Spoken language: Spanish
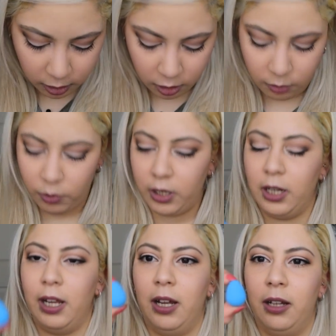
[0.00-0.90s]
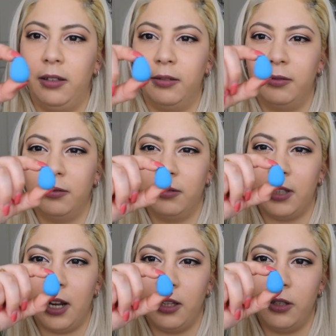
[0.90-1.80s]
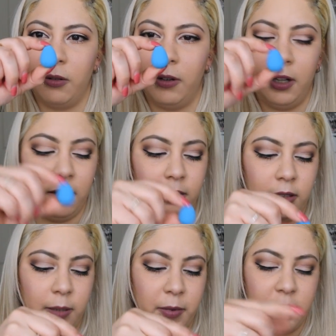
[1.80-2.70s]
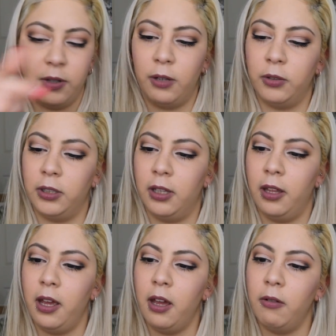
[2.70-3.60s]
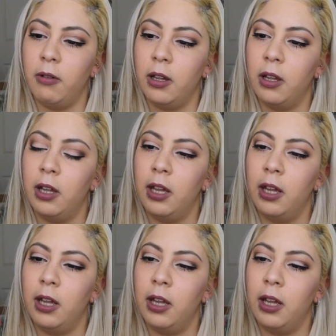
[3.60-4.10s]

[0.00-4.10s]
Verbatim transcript: como que la tradicional, que parece una gotita de agua